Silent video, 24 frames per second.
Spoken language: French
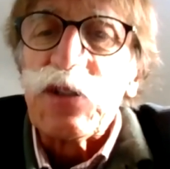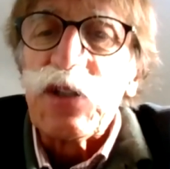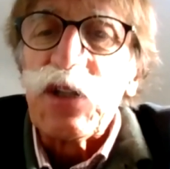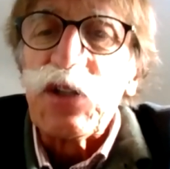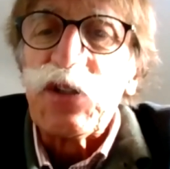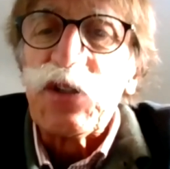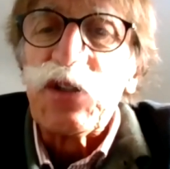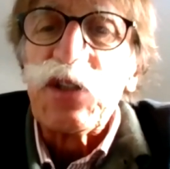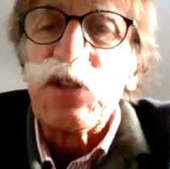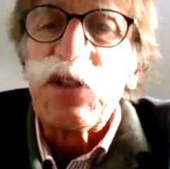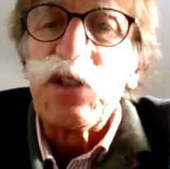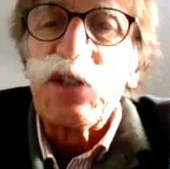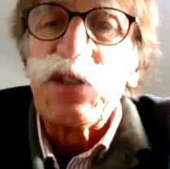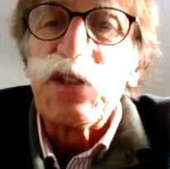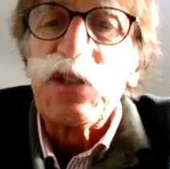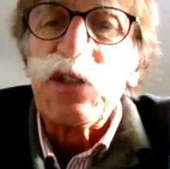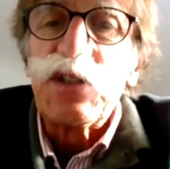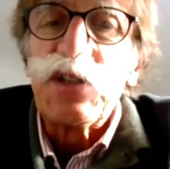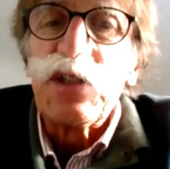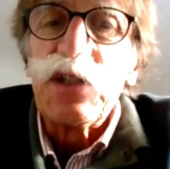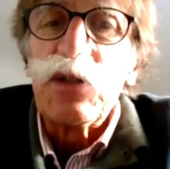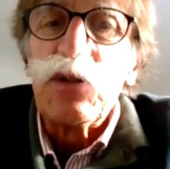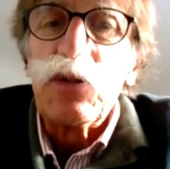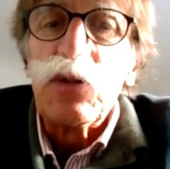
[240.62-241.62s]
cette
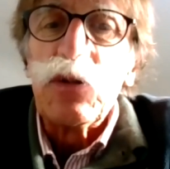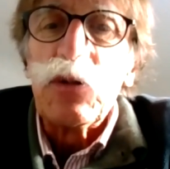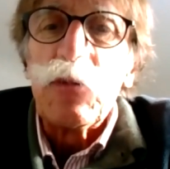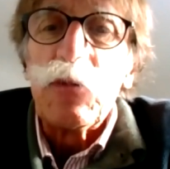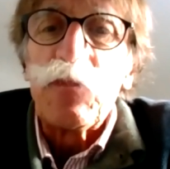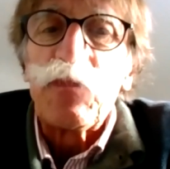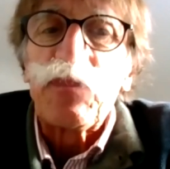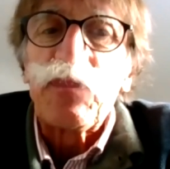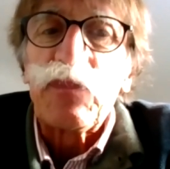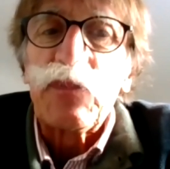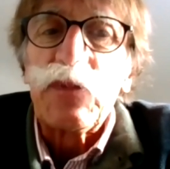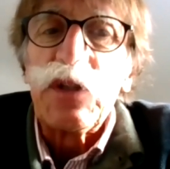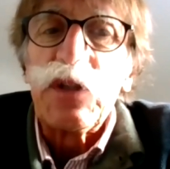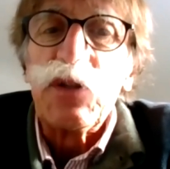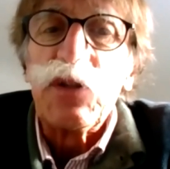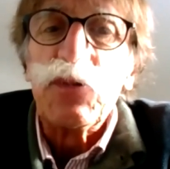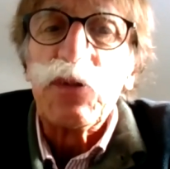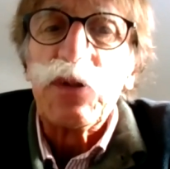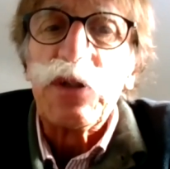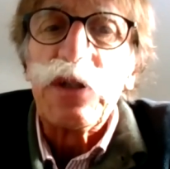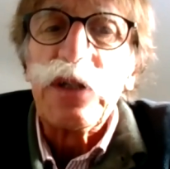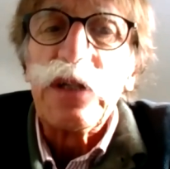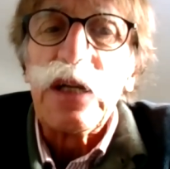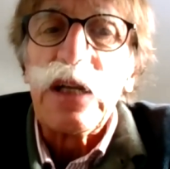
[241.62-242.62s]
nécessité
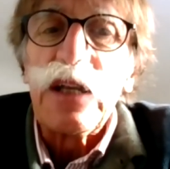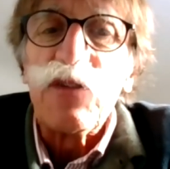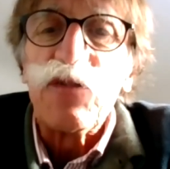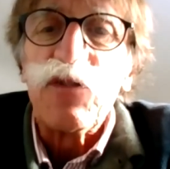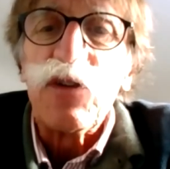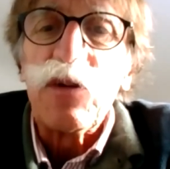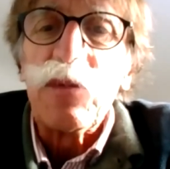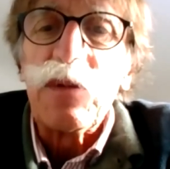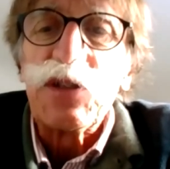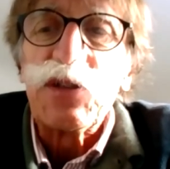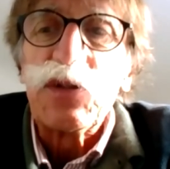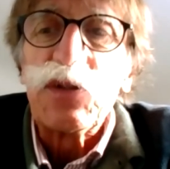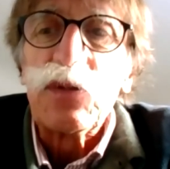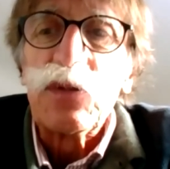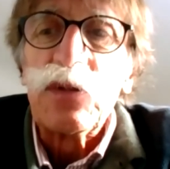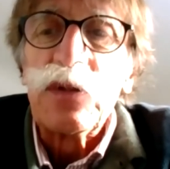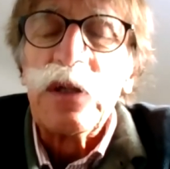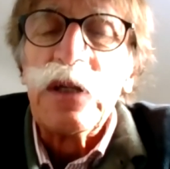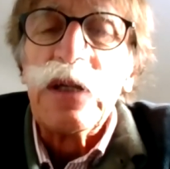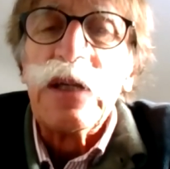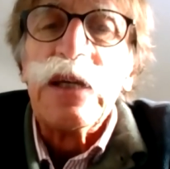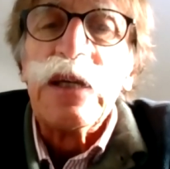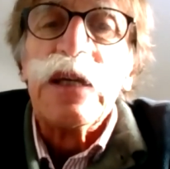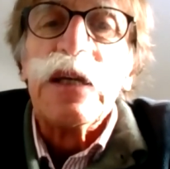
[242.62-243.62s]
d'éduquer à
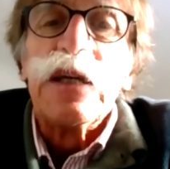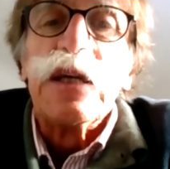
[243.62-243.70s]
l'information.